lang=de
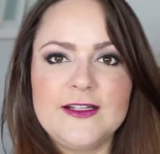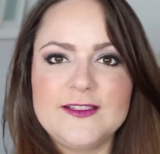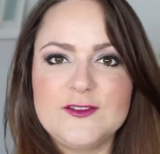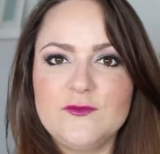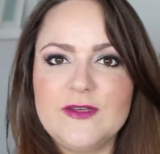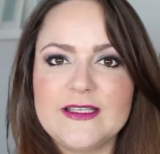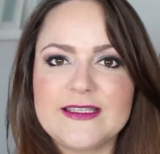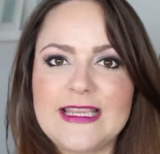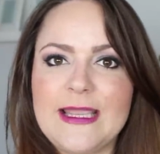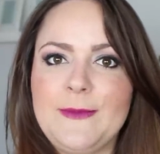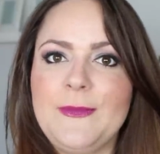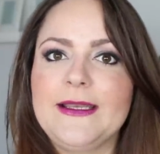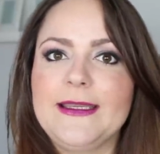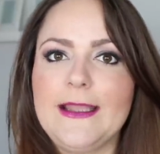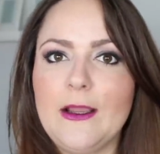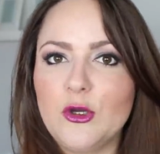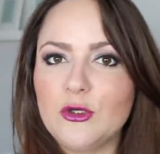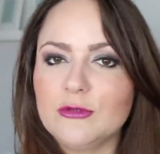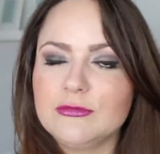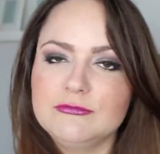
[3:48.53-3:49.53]
weil sowas kann man
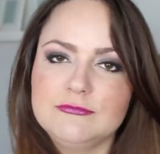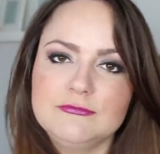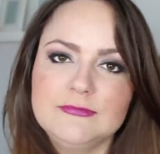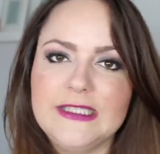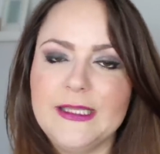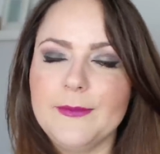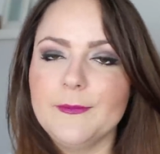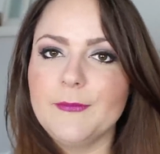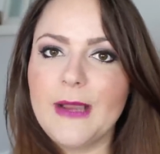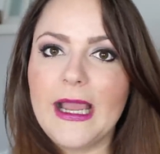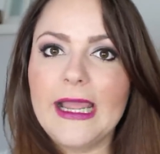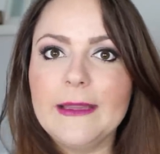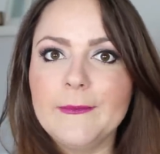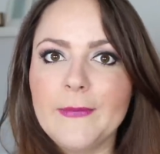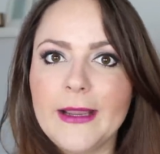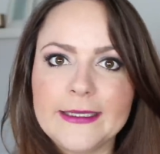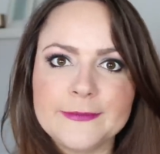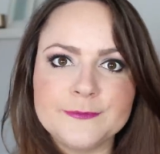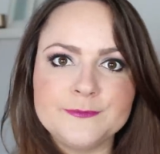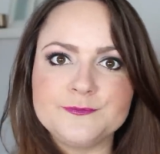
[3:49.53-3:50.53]
ja auch nebenbei
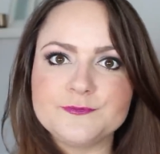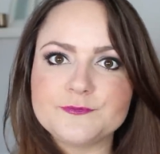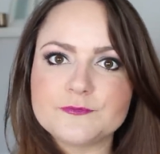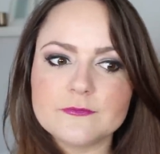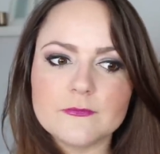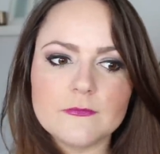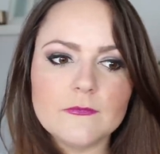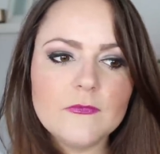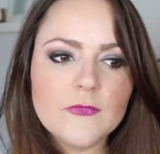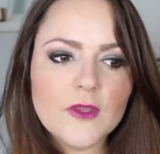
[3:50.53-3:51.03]
machen.